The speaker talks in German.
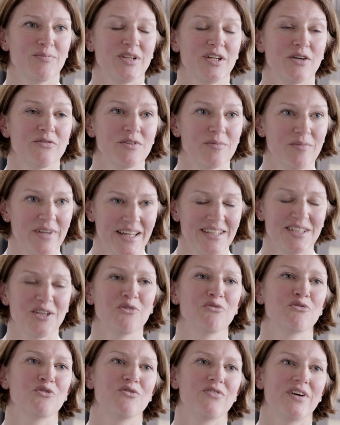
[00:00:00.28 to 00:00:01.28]
bin auf dem Land
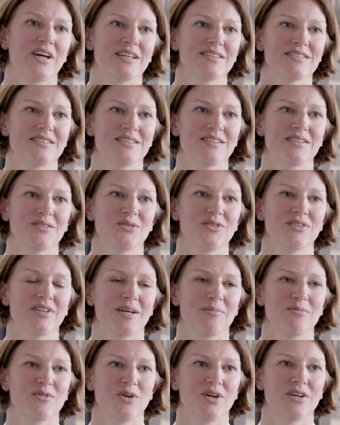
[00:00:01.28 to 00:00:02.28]
aufgewachsen und
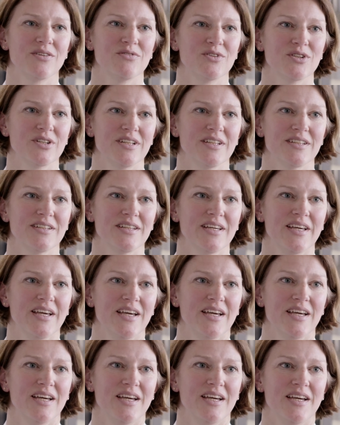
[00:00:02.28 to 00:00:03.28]
habe dort wirklich
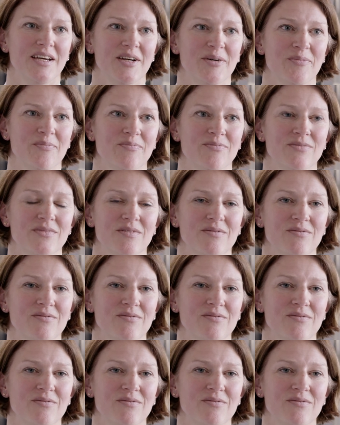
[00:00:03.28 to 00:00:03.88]
ähm,